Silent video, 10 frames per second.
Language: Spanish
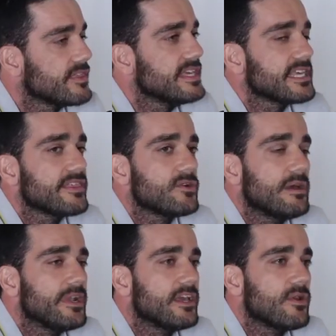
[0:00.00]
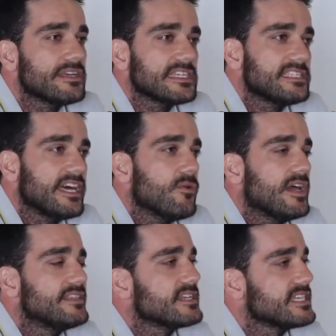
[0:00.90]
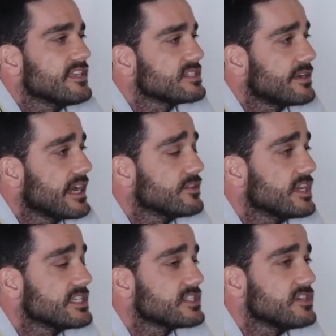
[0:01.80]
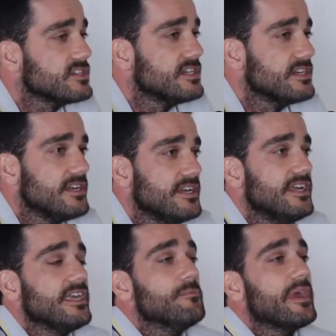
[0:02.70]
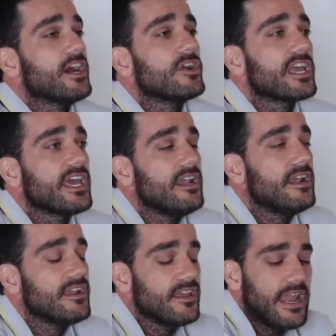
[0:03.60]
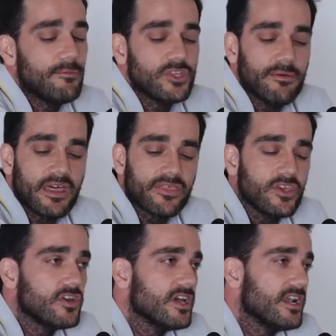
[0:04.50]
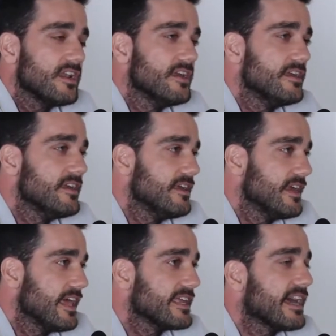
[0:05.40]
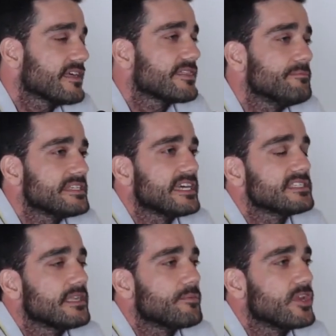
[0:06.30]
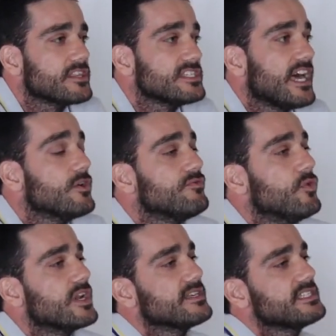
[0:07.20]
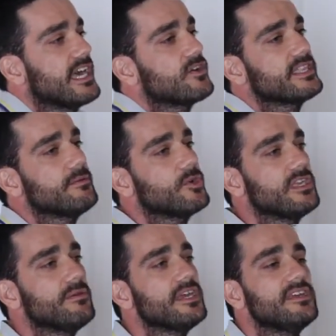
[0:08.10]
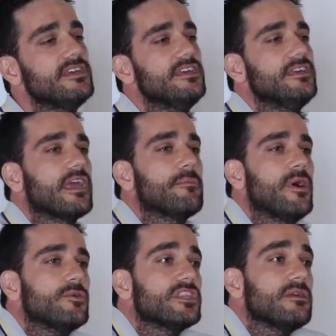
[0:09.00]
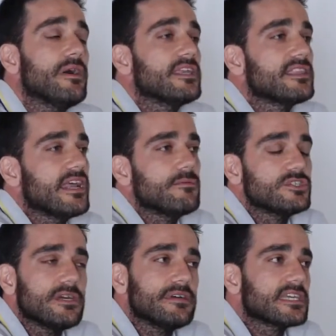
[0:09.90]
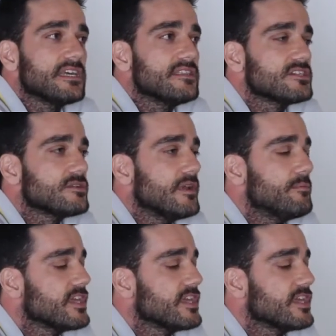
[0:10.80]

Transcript: decías hacer una película vas a estar igual tres años trabajando en esto y mejor que la motivación o el, el, que te hace empezar este proyecto sea algo fuerte, sea algo que te motive y que pueda motivar y traer a mucha más gente sobre el